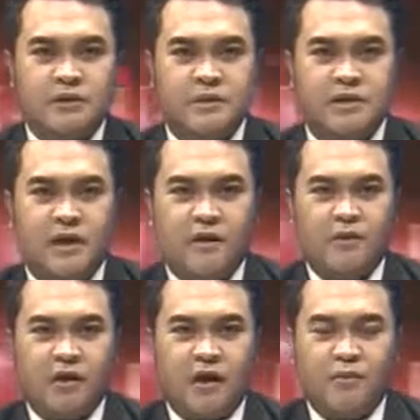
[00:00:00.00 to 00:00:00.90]
Sementara
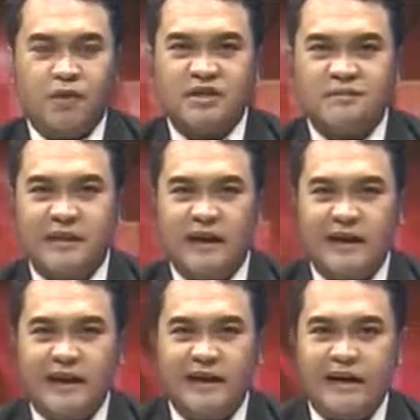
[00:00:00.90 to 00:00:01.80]
itu 69
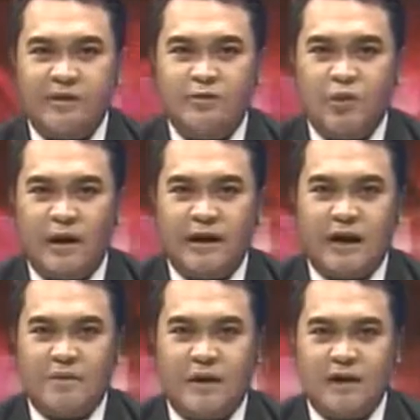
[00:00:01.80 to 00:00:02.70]
anak buah
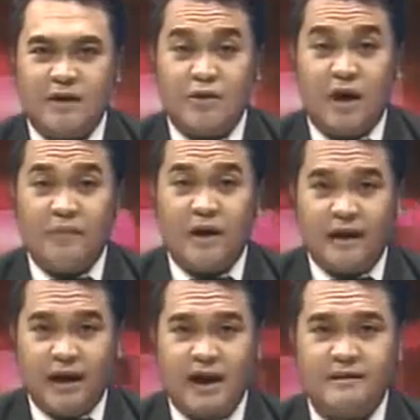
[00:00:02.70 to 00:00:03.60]
kapal atau
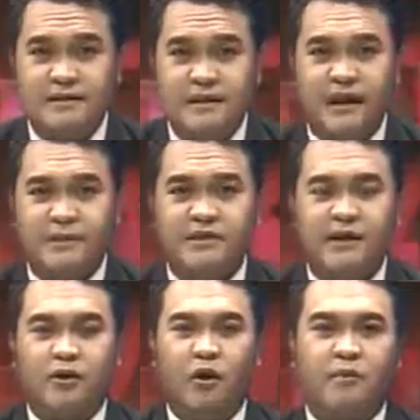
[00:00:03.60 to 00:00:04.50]
ABK asing yang
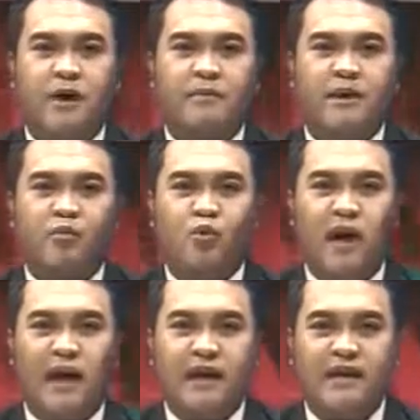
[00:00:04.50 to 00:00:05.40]
menjadi korban
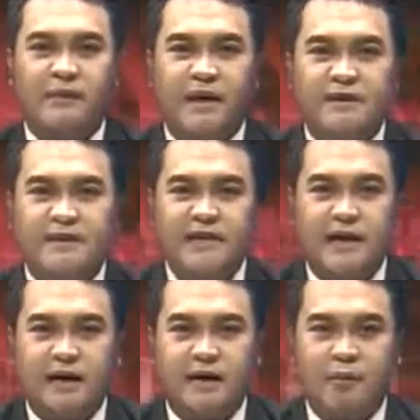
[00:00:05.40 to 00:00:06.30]
perbudakan di
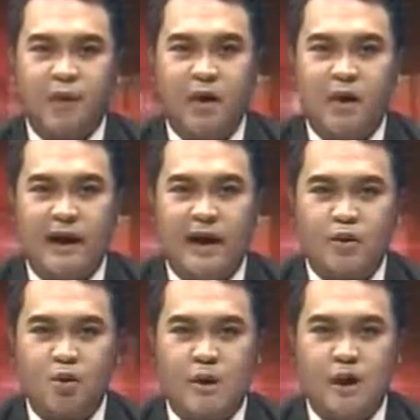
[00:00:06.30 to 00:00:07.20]
Benjina, Kepulauan
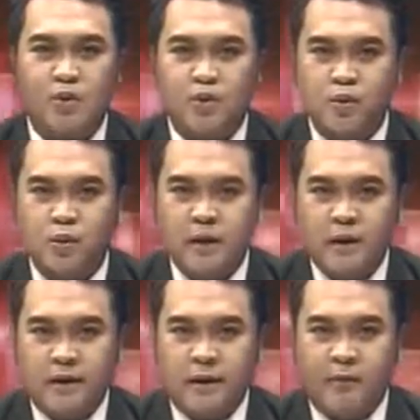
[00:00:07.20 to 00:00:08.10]
Aru, Maluku,
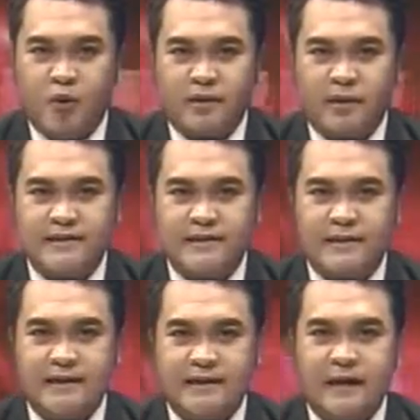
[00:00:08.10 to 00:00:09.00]
dideportasi
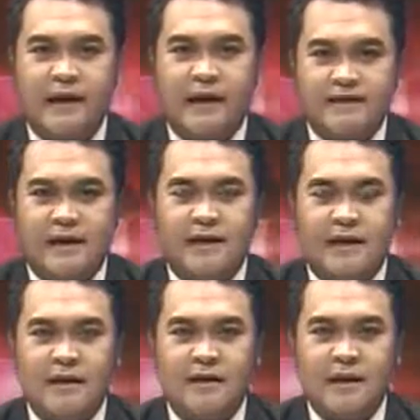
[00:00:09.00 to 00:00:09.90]
ke negara
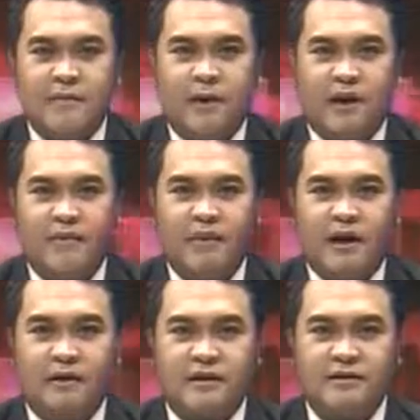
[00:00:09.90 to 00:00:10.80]
asalnya. Para
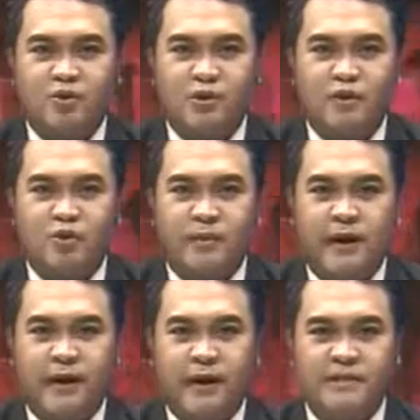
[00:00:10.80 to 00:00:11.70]
ABK tersebut
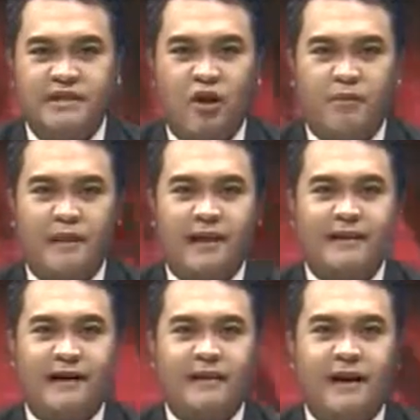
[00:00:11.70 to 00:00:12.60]
ditumpangkan pesawat
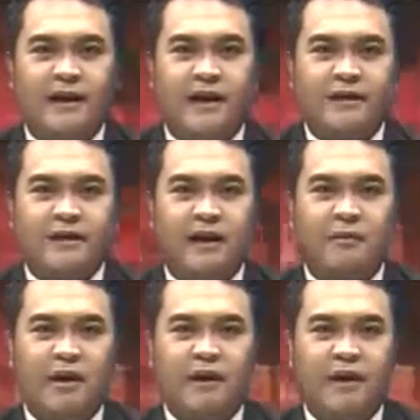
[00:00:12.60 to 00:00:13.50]
militer Thailand
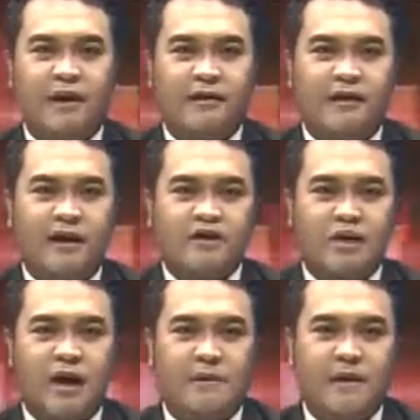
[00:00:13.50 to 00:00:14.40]
dari Bandara
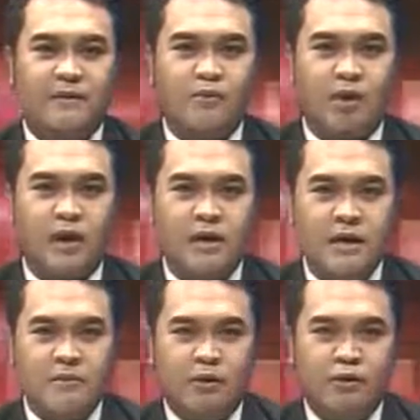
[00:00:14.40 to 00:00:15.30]
Internasional Patimura
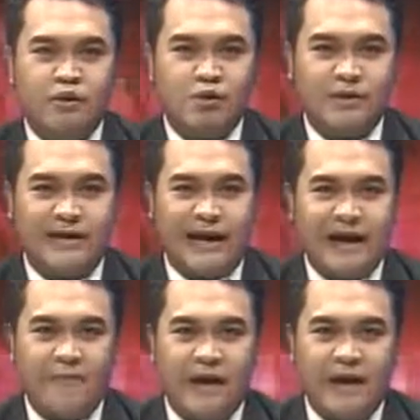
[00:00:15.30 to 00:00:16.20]
menuju
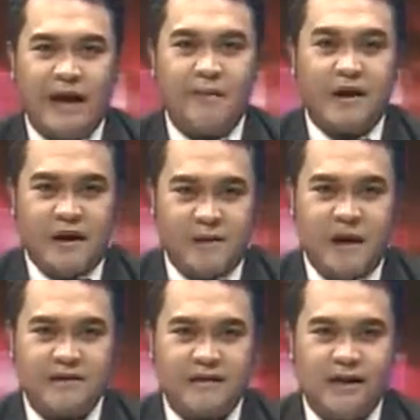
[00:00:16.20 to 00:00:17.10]
negara para ABK
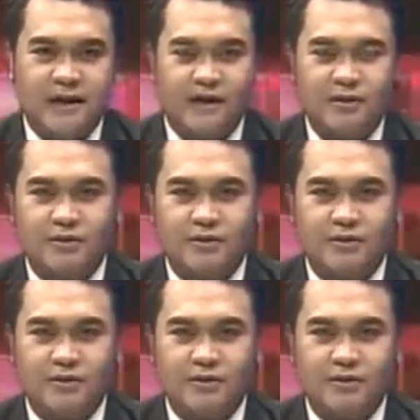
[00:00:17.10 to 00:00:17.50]
berasal.